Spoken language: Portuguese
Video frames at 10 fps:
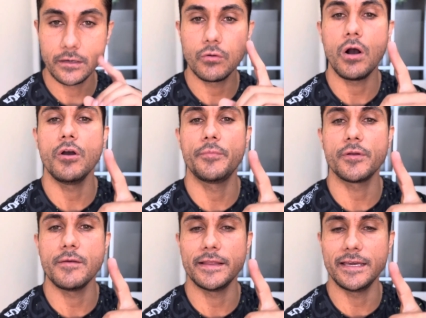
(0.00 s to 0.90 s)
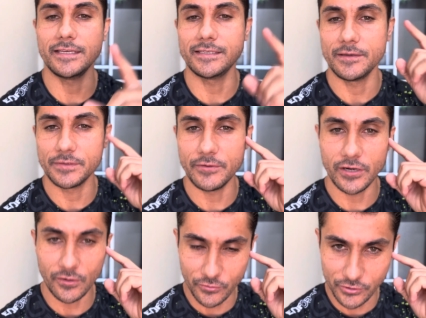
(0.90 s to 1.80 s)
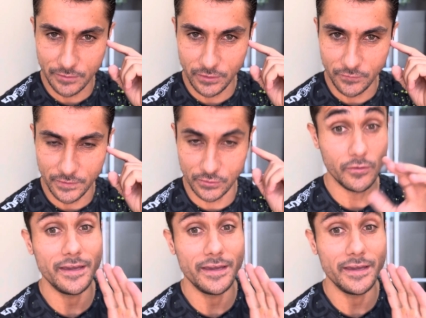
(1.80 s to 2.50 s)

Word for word: Qual é o problema deles? Precisa melhorar o condicionamento físico.